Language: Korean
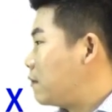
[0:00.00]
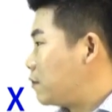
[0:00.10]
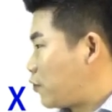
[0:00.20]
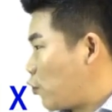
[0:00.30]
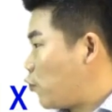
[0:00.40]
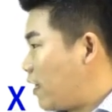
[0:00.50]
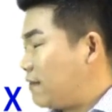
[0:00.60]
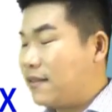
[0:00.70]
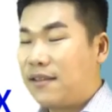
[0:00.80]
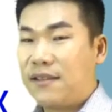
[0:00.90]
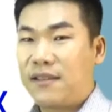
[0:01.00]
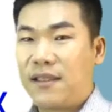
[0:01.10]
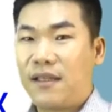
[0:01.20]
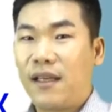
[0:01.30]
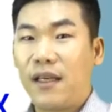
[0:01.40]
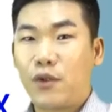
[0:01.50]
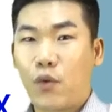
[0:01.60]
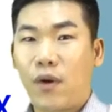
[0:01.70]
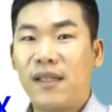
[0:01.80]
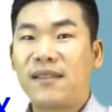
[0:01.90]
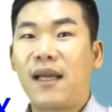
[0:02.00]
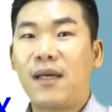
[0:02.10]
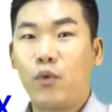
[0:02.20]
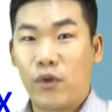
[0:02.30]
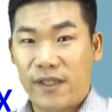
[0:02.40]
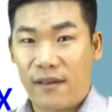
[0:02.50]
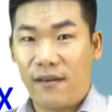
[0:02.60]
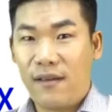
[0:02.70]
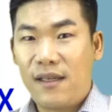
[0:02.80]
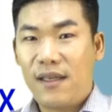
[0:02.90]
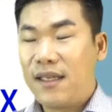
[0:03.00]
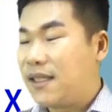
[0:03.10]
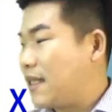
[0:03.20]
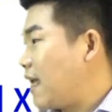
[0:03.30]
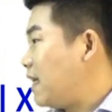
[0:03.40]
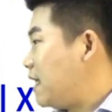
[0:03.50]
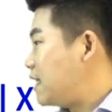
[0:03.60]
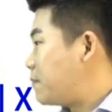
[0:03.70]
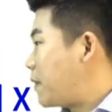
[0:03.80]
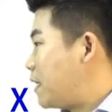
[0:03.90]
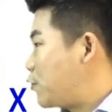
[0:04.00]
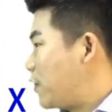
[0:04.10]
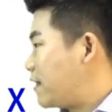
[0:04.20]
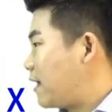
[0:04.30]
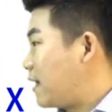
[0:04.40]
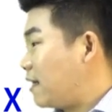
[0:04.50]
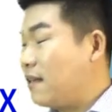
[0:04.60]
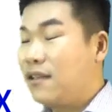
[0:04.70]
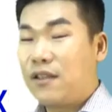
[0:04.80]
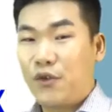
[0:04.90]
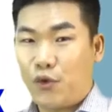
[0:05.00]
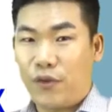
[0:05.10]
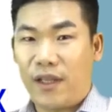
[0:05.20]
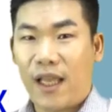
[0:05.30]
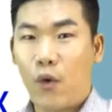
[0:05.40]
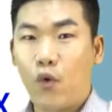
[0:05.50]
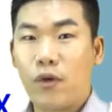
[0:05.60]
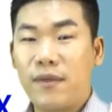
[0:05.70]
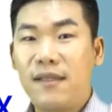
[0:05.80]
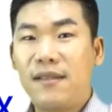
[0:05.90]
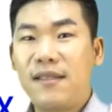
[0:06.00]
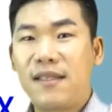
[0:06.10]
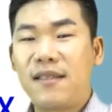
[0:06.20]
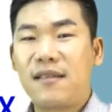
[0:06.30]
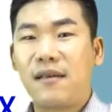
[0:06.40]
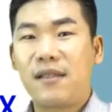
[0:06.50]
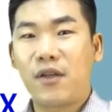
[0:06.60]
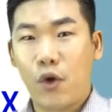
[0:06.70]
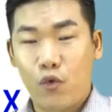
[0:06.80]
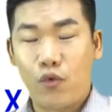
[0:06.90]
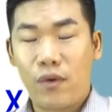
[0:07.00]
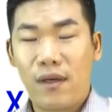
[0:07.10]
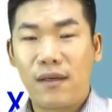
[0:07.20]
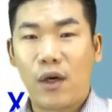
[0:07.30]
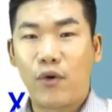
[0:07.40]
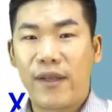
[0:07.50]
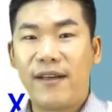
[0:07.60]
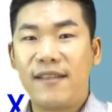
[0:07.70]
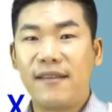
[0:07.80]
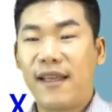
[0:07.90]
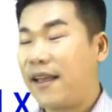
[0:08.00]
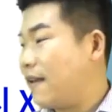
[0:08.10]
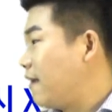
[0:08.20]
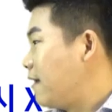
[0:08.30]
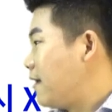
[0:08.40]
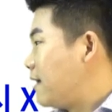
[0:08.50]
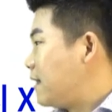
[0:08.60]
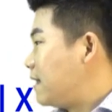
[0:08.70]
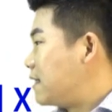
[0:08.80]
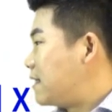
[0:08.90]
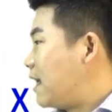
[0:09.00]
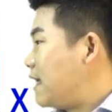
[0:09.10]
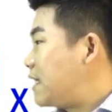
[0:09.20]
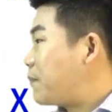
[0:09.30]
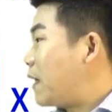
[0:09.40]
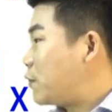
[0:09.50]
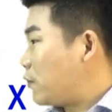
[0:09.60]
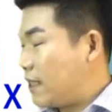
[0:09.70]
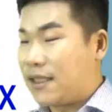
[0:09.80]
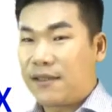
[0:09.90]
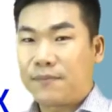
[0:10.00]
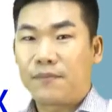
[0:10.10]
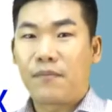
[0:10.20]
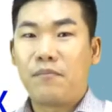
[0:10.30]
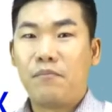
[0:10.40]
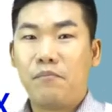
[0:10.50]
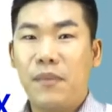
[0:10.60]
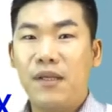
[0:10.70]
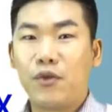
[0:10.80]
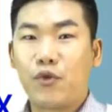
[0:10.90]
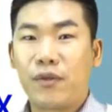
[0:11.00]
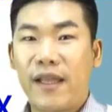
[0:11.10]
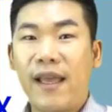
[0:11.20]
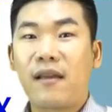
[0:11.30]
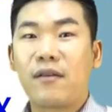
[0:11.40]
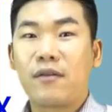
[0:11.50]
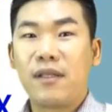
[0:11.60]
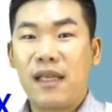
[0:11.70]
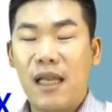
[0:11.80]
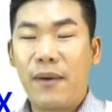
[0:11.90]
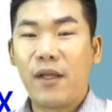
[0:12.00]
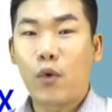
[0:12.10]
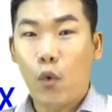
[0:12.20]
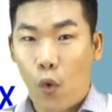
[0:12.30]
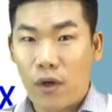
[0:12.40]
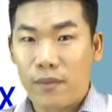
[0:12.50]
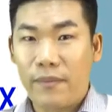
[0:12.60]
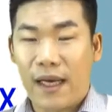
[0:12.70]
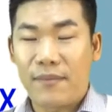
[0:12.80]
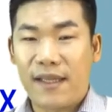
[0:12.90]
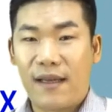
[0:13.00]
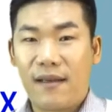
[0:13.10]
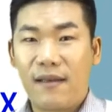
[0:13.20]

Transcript: 소유한 세대에 속한 사람으로서 제28조에 따라 주택의 공급을 신청하는 경우라고 되어 있는데 제28조는 민영주택 일반 공급을 말합니다.